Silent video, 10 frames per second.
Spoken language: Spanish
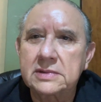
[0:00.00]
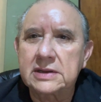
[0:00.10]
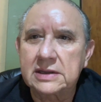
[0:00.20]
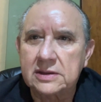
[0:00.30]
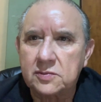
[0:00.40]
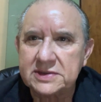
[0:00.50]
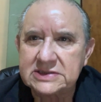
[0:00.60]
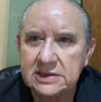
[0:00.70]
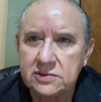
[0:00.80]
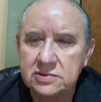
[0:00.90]
en
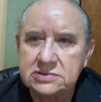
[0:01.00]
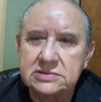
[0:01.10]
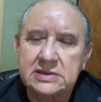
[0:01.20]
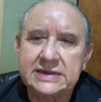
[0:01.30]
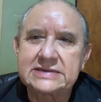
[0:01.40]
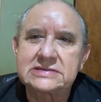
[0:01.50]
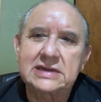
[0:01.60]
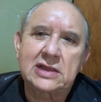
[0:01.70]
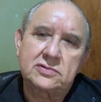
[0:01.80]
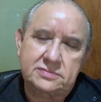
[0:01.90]
homicidios
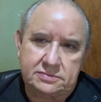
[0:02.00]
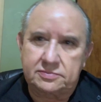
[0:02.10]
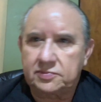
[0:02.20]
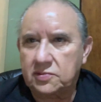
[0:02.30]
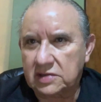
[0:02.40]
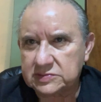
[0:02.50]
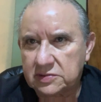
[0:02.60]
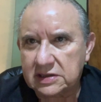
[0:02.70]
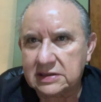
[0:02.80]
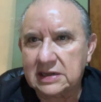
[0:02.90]
registrado,
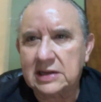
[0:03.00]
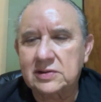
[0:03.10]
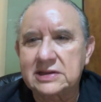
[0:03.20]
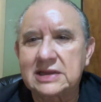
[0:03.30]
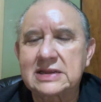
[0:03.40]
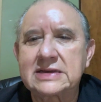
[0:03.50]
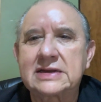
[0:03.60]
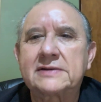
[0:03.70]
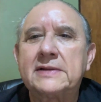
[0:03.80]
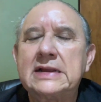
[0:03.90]
correspondiente claro al día de
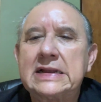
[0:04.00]
ayer,